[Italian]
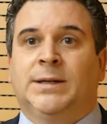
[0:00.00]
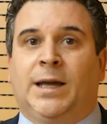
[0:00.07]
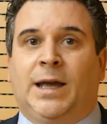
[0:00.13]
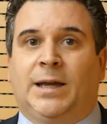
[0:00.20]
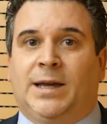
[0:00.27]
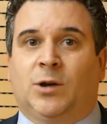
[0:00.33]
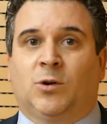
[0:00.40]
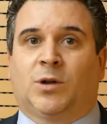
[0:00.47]

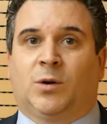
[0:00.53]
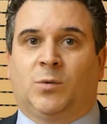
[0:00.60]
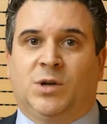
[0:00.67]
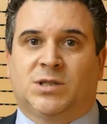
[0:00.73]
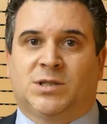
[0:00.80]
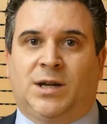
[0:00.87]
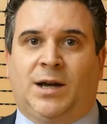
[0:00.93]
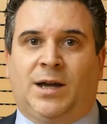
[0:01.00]
È chiaro che
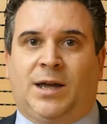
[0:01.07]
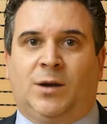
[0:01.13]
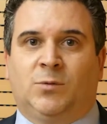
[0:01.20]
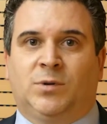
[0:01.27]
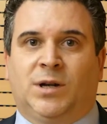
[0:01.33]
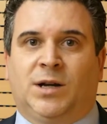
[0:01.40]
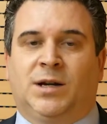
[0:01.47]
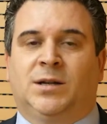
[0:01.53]
questa è
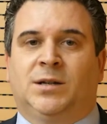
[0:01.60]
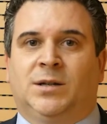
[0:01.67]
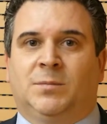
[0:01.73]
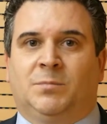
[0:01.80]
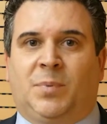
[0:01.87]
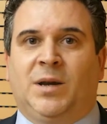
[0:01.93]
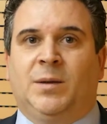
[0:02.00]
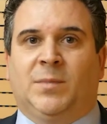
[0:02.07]
una
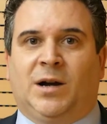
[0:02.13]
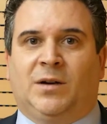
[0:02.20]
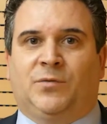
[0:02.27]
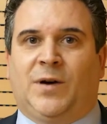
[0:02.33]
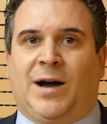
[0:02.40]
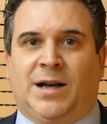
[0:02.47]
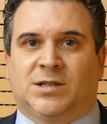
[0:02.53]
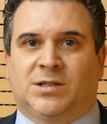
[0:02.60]
prima
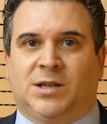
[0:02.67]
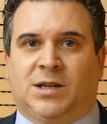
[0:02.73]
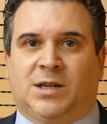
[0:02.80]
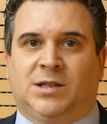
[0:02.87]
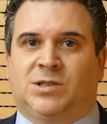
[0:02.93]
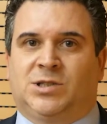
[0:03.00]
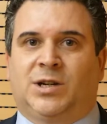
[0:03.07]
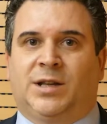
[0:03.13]
fase
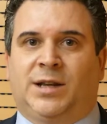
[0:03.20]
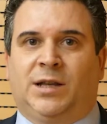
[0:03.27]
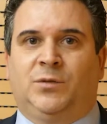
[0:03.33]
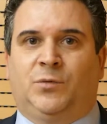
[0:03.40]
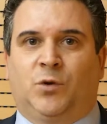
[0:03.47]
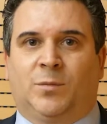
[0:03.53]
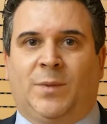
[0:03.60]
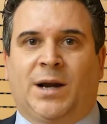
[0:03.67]
che cercherà
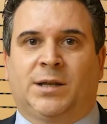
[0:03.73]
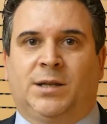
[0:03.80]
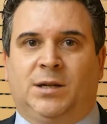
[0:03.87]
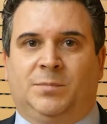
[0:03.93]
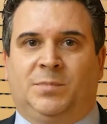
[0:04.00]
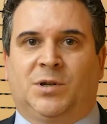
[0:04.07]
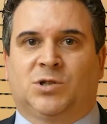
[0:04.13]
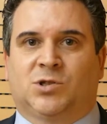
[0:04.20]
di formare
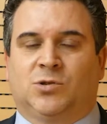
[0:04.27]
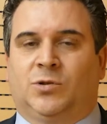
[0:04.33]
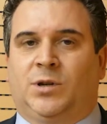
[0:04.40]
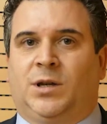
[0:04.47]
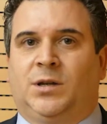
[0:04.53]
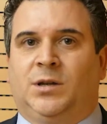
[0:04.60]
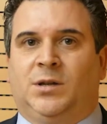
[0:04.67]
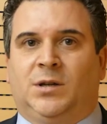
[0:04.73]
delle
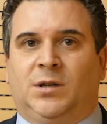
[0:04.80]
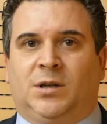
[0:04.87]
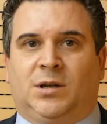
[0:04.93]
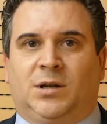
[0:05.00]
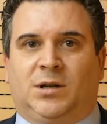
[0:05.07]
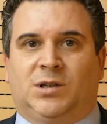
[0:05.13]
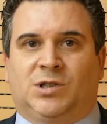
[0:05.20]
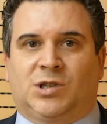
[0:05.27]
persone
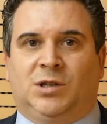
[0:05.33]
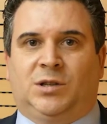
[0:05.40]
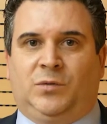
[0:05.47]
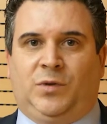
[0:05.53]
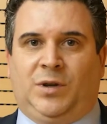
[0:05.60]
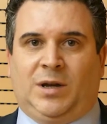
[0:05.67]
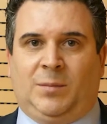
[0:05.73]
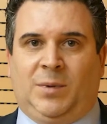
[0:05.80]
eh,
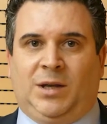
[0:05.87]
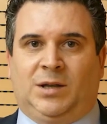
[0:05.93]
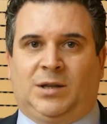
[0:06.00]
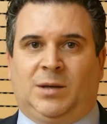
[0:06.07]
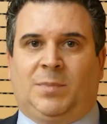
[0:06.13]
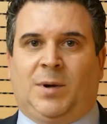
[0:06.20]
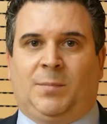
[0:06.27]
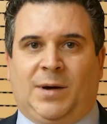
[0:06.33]

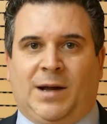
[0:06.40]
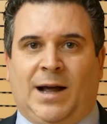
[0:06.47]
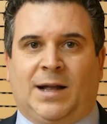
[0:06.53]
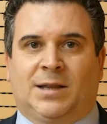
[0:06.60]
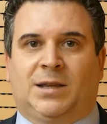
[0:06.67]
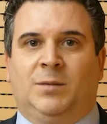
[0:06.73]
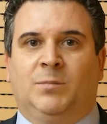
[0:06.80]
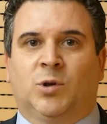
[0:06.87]
scientificamente
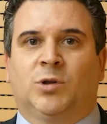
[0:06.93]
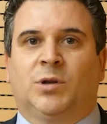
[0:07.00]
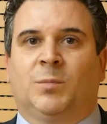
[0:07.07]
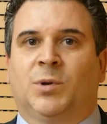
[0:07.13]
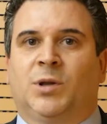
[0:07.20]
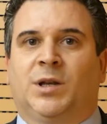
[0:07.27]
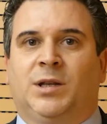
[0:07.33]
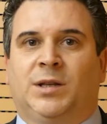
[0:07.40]
preparate in modo da
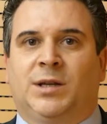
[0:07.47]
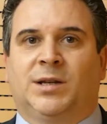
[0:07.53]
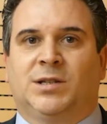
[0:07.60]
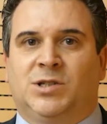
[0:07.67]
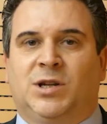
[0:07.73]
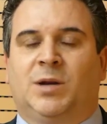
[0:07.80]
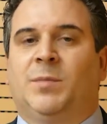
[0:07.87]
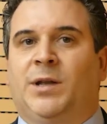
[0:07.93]
poter
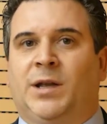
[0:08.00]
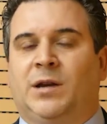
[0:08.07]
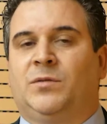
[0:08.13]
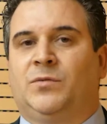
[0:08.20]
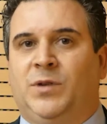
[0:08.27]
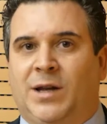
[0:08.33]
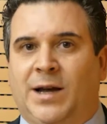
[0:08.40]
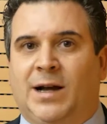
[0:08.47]
interagire in maniera
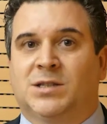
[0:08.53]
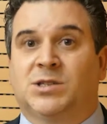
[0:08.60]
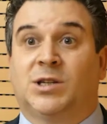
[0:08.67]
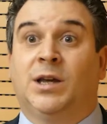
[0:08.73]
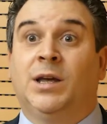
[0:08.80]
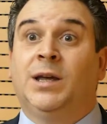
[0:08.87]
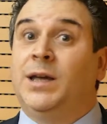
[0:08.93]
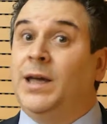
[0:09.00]

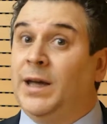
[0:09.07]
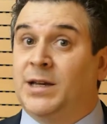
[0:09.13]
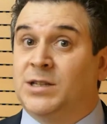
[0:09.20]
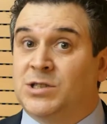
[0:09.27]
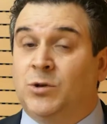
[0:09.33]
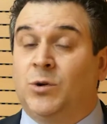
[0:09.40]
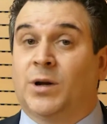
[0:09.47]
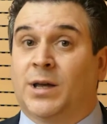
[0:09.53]
efficace e che
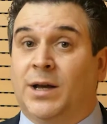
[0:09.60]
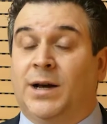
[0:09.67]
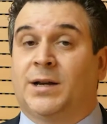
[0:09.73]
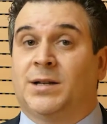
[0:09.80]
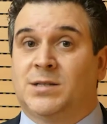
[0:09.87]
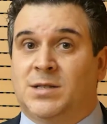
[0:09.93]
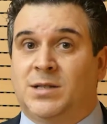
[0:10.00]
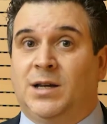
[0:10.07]
siano anche
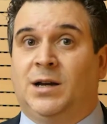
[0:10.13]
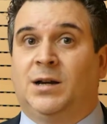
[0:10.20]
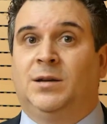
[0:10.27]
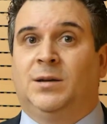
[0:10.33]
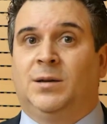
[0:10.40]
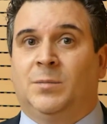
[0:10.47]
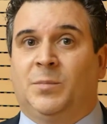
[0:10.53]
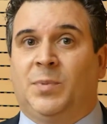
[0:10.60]
garanzia
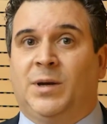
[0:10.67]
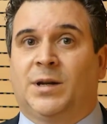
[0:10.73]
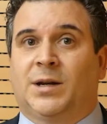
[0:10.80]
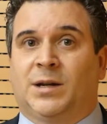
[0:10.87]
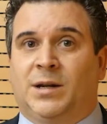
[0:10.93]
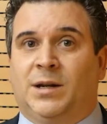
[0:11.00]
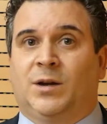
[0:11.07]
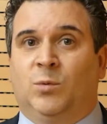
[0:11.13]
per
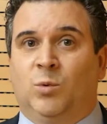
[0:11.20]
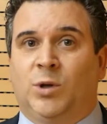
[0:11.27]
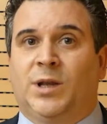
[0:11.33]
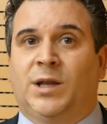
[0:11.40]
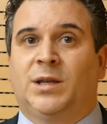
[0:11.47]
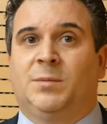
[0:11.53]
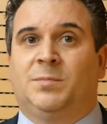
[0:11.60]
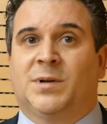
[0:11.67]
le
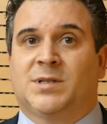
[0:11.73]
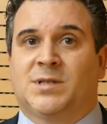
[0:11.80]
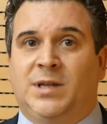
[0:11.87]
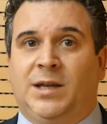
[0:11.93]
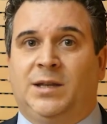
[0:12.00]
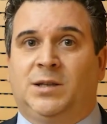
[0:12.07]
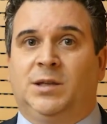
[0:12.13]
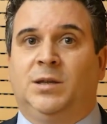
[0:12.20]
comunità dei
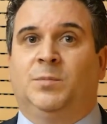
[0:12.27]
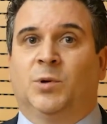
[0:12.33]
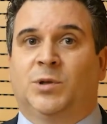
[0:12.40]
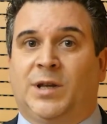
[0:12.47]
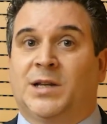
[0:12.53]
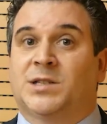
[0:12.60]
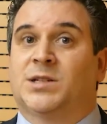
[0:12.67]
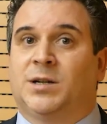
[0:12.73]
pazienti di
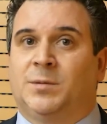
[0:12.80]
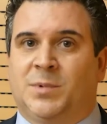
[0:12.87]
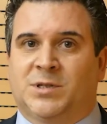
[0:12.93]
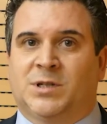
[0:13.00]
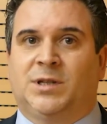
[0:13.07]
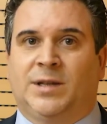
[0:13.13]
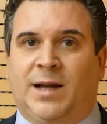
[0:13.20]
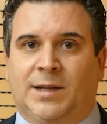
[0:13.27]
poter essere
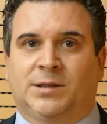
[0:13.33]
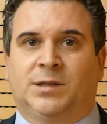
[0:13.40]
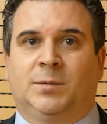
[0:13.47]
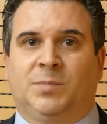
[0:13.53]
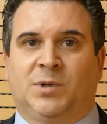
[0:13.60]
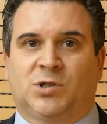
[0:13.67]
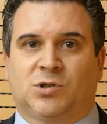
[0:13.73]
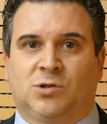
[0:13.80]
rappresentate da
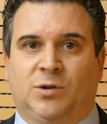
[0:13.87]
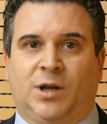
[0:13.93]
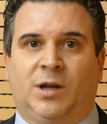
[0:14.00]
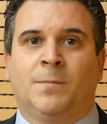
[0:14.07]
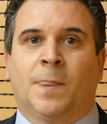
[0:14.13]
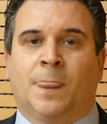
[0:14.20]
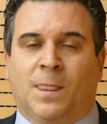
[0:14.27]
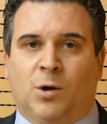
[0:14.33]
persone
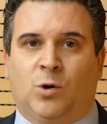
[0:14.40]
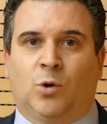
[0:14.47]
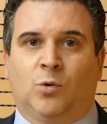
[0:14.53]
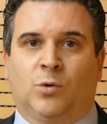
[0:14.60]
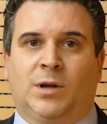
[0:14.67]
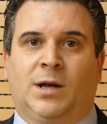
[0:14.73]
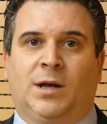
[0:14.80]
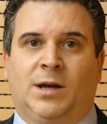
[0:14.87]
con
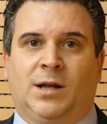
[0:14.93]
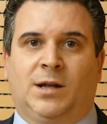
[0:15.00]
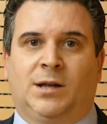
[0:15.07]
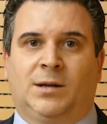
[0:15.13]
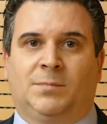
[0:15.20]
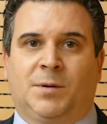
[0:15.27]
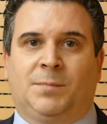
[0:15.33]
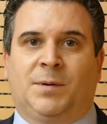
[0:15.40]
una
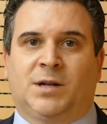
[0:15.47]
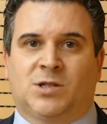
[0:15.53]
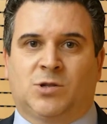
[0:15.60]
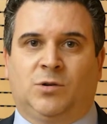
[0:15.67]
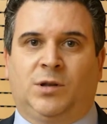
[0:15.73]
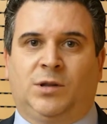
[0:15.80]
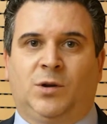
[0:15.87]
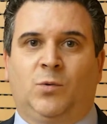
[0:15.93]
uh,
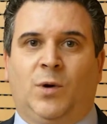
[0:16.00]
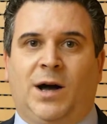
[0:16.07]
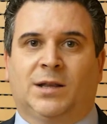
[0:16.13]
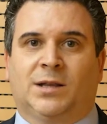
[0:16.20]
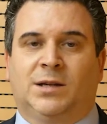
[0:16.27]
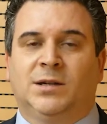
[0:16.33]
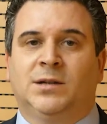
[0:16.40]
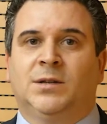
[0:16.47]
preparazione
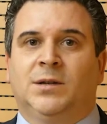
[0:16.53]
adeguata,